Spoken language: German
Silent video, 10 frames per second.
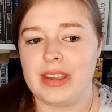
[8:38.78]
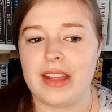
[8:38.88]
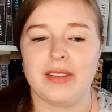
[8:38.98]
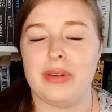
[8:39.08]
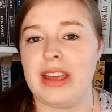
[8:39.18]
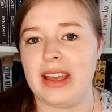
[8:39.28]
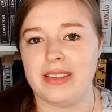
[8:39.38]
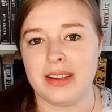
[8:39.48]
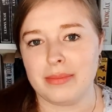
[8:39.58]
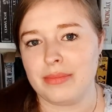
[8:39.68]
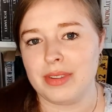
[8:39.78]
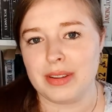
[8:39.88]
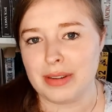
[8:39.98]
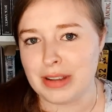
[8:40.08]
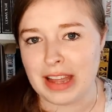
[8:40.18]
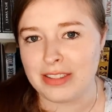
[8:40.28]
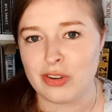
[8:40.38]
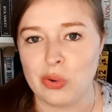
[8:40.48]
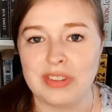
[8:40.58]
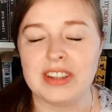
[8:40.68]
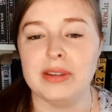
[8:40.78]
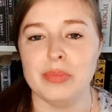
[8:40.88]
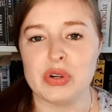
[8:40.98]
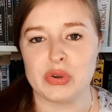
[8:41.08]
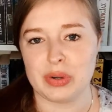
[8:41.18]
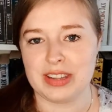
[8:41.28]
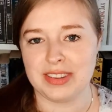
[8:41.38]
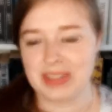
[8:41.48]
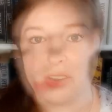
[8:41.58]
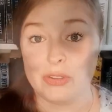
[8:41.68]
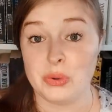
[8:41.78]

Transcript: ja, so eine, ähm, eine ganz lustige Mischung ist.